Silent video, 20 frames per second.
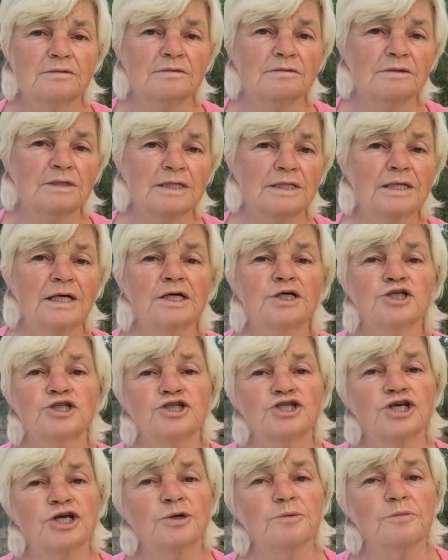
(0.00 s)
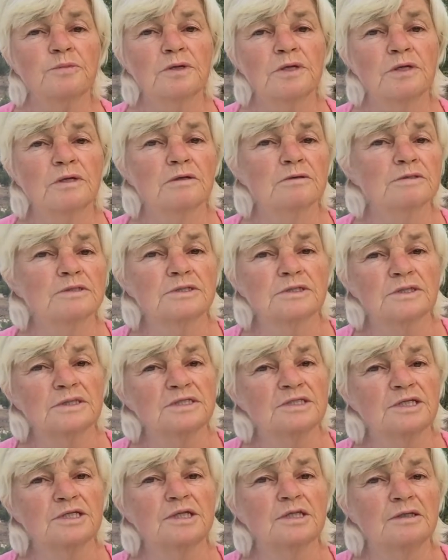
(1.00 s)
euh, les graines germées,
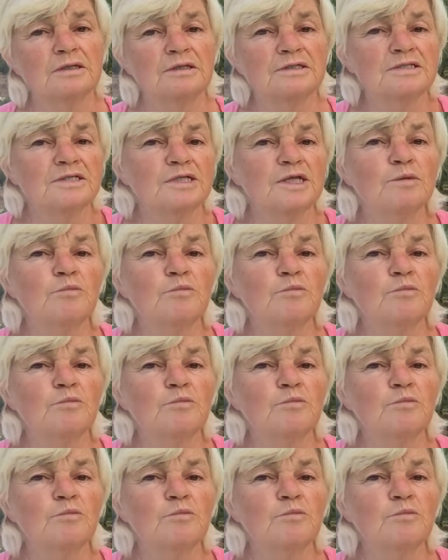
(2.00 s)
c'est des,